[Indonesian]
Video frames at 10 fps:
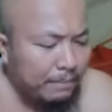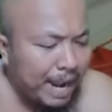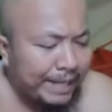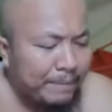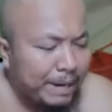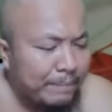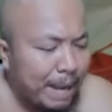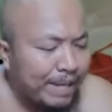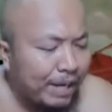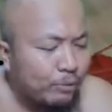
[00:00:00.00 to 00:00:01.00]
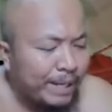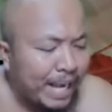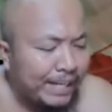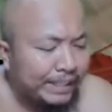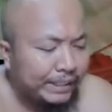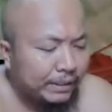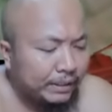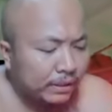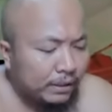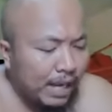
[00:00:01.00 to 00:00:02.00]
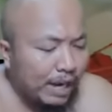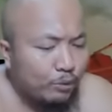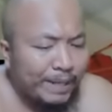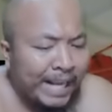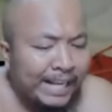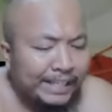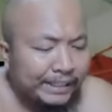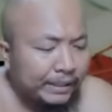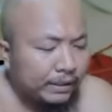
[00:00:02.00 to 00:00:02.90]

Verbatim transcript: Main, main babi. Aduh mekanik. Aduh mekanik.